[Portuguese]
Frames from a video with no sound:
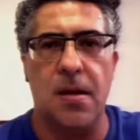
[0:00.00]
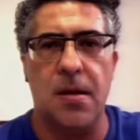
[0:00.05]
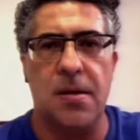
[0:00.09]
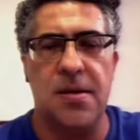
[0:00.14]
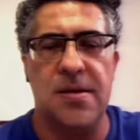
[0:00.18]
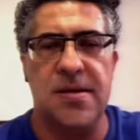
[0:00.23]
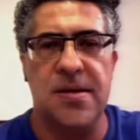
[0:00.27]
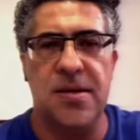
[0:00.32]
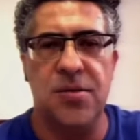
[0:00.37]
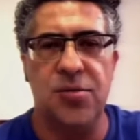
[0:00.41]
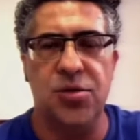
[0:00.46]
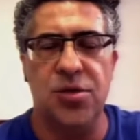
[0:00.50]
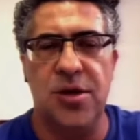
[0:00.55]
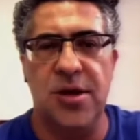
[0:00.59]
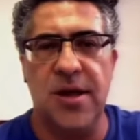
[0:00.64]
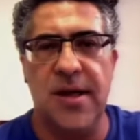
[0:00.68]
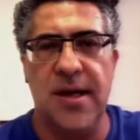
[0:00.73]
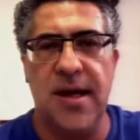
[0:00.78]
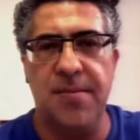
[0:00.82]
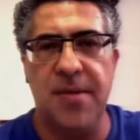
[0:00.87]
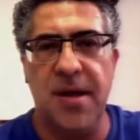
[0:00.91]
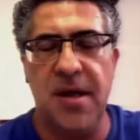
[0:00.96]

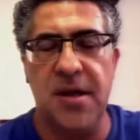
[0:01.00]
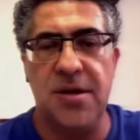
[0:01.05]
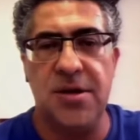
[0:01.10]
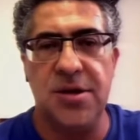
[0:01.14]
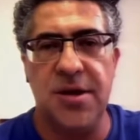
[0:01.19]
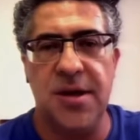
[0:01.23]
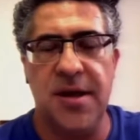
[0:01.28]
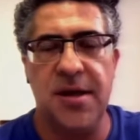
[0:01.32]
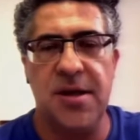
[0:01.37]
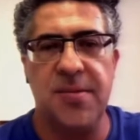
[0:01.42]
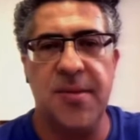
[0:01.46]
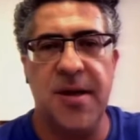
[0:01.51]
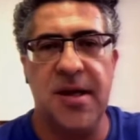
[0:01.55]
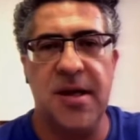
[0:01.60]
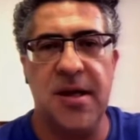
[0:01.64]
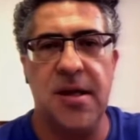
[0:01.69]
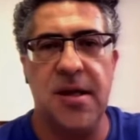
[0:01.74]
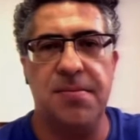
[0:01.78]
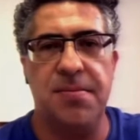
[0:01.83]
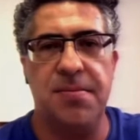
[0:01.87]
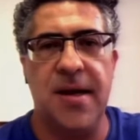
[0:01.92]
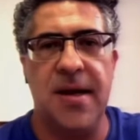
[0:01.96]
simultaneamente, né, de
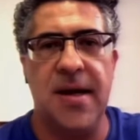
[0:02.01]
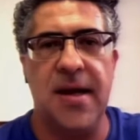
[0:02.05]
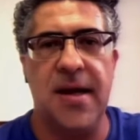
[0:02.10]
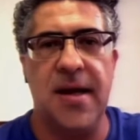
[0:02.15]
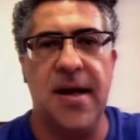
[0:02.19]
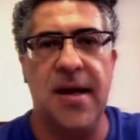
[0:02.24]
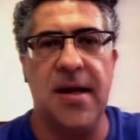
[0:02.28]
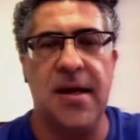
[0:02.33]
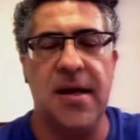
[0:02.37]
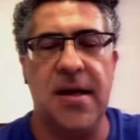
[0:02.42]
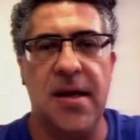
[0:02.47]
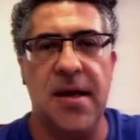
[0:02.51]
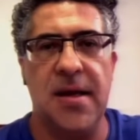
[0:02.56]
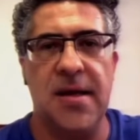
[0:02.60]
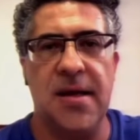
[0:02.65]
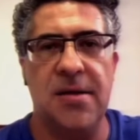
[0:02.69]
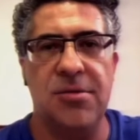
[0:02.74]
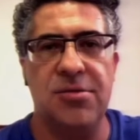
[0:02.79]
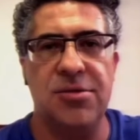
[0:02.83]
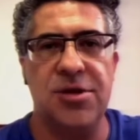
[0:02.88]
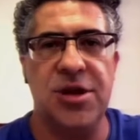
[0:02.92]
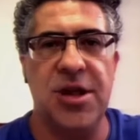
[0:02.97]
maneira paralela aqui a
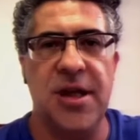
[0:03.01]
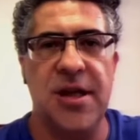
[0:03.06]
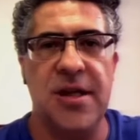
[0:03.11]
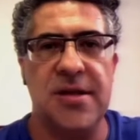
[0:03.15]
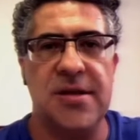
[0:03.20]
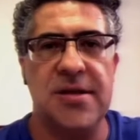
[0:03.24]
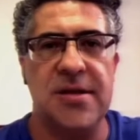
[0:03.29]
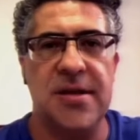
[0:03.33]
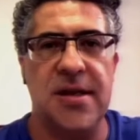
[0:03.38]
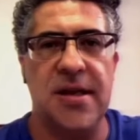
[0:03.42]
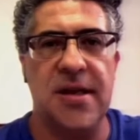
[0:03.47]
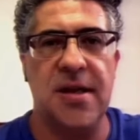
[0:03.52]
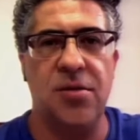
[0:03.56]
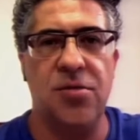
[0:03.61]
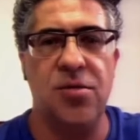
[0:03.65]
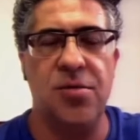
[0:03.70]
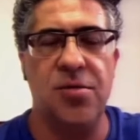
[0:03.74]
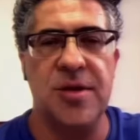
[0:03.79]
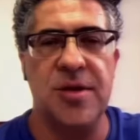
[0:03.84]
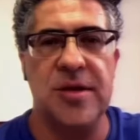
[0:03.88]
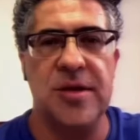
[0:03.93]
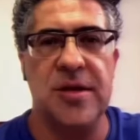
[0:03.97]
audiência na
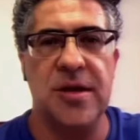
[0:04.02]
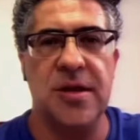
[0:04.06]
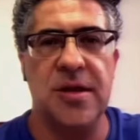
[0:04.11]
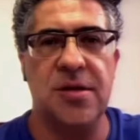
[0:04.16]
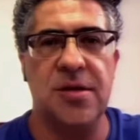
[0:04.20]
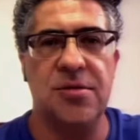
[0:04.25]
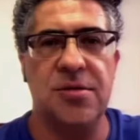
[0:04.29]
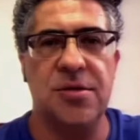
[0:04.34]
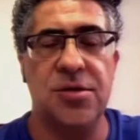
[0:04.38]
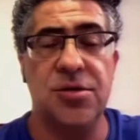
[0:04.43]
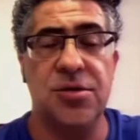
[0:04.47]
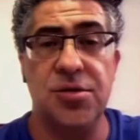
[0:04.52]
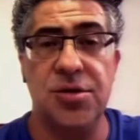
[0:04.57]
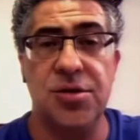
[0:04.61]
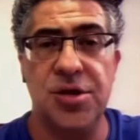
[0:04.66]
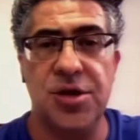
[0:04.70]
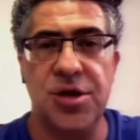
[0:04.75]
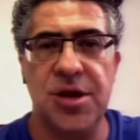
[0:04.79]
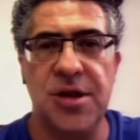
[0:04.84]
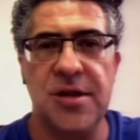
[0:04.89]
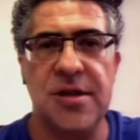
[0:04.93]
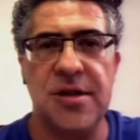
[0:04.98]
Comissão de
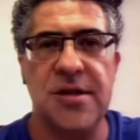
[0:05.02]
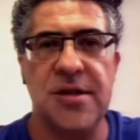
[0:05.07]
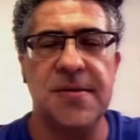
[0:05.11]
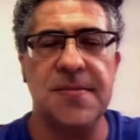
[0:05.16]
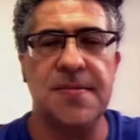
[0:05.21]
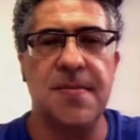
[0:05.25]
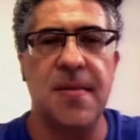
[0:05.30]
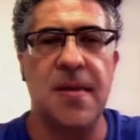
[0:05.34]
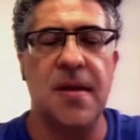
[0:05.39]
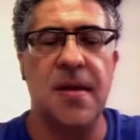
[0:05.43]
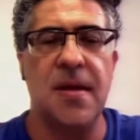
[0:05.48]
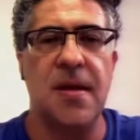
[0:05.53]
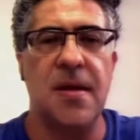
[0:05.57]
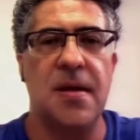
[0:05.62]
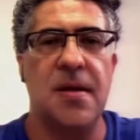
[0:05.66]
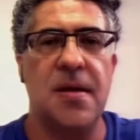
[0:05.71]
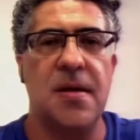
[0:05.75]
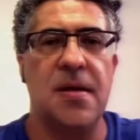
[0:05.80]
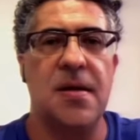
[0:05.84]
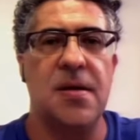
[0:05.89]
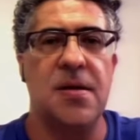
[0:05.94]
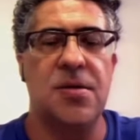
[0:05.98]
Justiça,
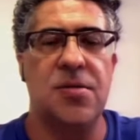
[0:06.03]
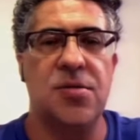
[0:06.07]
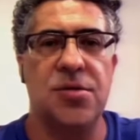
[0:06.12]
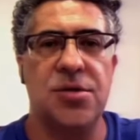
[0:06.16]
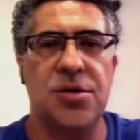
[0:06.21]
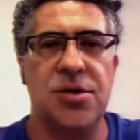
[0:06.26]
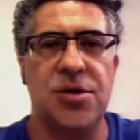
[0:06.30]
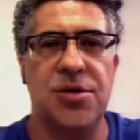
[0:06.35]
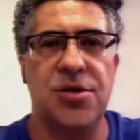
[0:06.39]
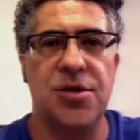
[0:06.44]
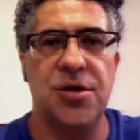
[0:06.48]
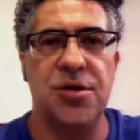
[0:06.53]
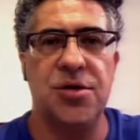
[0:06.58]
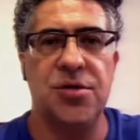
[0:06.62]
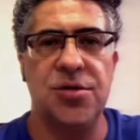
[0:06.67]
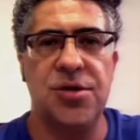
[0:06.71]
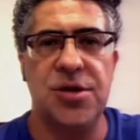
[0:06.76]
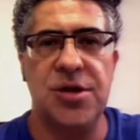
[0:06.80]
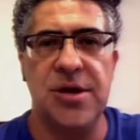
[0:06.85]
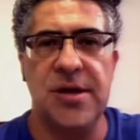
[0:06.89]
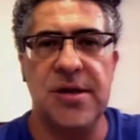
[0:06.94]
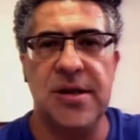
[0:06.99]
Constituição e
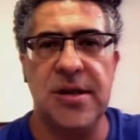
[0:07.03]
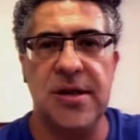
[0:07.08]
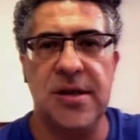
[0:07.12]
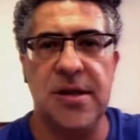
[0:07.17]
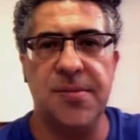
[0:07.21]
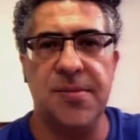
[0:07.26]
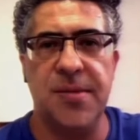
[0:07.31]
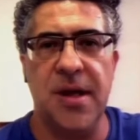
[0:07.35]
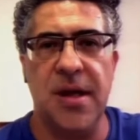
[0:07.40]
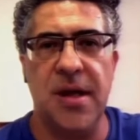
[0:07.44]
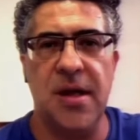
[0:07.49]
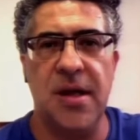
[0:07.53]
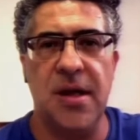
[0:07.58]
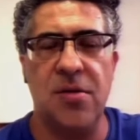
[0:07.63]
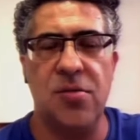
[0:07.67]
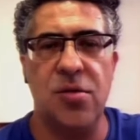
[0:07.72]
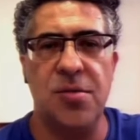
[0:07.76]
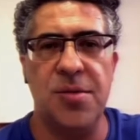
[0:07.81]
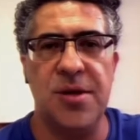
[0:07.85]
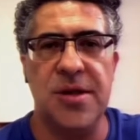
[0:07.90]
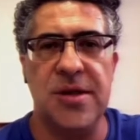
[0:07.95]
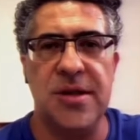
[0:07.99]
Justiça, e também na
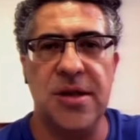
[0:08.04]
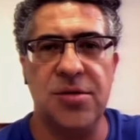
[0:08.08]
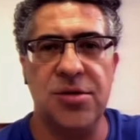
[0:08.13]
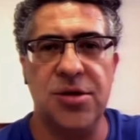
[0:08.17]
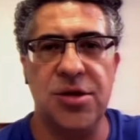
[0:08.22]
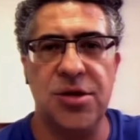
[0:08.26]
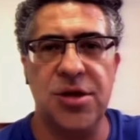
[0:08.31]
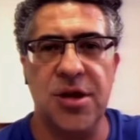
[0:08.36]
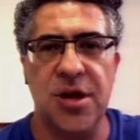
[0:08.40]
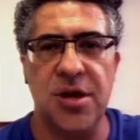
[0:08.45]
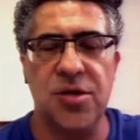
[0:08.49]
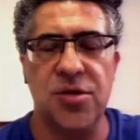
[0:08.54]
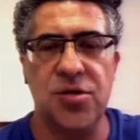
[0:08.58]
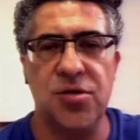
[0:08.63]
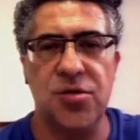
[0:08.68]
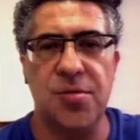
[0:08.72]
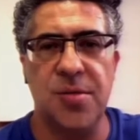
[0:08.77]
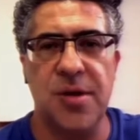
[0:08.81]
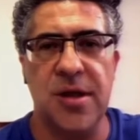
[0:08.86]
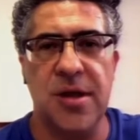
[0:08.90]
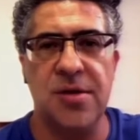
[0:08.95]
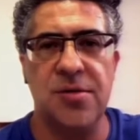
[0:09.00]
Comissão de Direitos
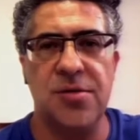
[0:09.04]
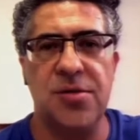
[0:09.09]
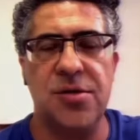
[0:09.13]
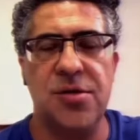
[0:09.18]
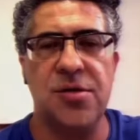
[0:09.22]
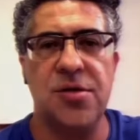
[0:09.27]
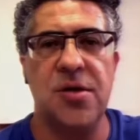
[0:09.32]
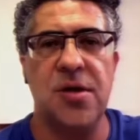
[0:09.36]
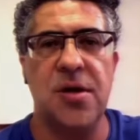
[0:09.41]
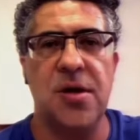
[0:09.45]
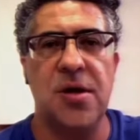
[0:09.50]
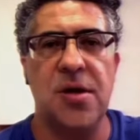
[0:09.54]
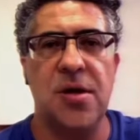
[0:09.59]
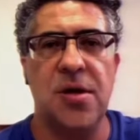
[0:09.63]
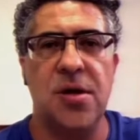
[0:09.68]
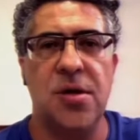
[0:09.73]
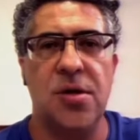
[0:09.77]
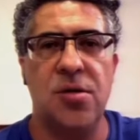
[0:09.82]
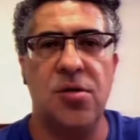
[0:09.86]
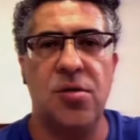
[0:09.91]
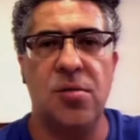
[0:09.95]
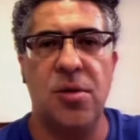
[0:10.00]
Humanos,
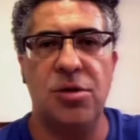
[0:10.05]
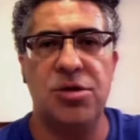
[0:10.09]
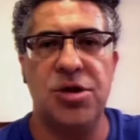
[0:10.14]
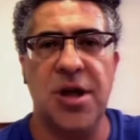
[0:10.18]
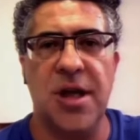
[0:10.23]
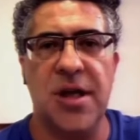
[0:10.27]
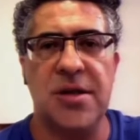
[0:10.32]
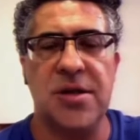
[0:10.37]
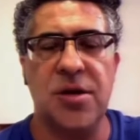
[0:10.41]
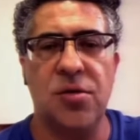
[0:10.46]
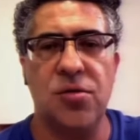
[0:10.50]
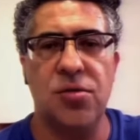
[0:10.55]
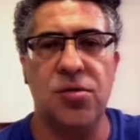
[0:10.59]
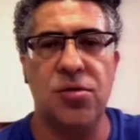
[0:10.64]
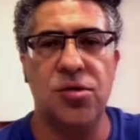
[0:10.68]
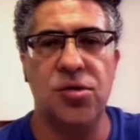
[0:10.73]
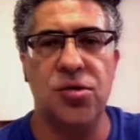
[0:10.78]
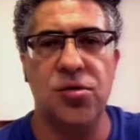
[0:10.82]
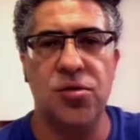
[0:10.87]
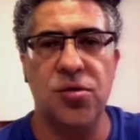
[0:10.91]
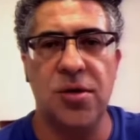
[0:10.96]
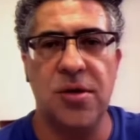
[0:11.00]
numa audiência
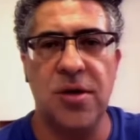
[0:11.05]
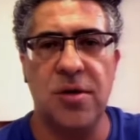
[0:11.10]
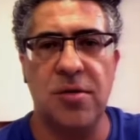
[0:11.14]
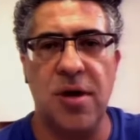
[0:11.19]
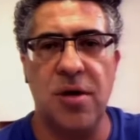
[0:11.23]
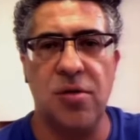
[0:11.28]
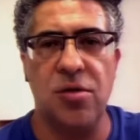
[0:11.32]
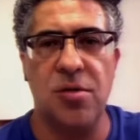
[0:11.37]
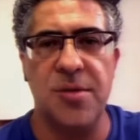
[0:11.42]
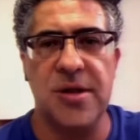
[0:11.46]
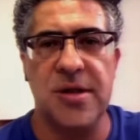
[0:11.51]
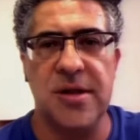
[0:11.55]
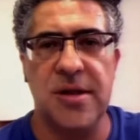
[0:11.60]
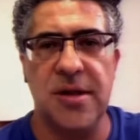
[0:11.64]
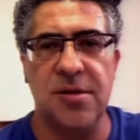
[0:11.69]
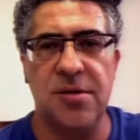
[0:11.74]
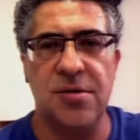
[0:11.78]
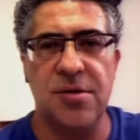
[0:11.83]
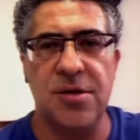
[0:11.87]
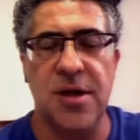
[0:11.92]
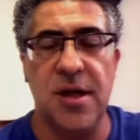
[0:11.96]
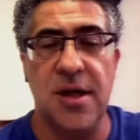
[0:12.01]
conjunta com a
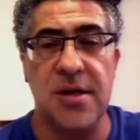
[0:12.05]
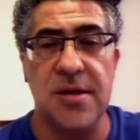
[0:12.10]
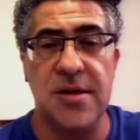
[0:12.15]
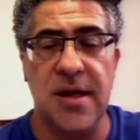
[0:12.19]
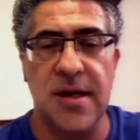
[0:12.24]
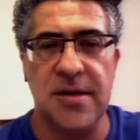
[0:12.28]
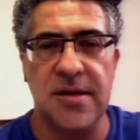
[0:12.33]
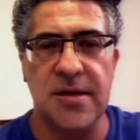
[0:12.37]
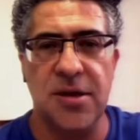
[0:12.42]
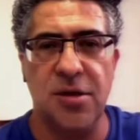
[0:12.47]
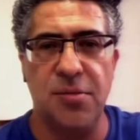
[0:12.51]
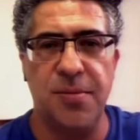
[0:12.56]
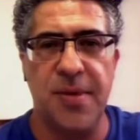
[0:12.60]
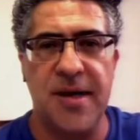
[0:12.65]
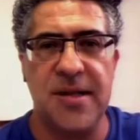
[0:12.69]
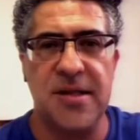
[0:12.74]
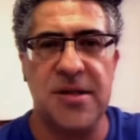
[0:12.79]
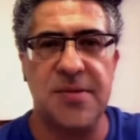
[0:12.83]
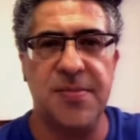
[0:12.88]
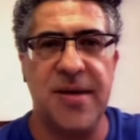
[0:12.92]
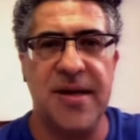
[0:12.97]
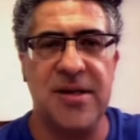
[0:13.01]
Comissão de Legislação
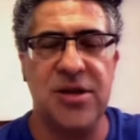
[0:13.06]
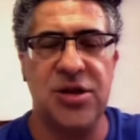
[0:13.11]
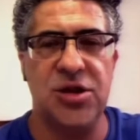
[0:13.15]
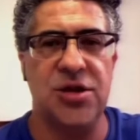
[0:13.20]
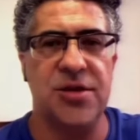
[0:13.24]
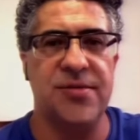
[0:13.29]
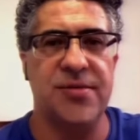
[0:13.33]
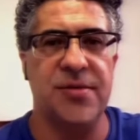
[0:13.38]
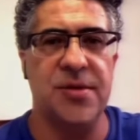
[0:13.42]
Participativa.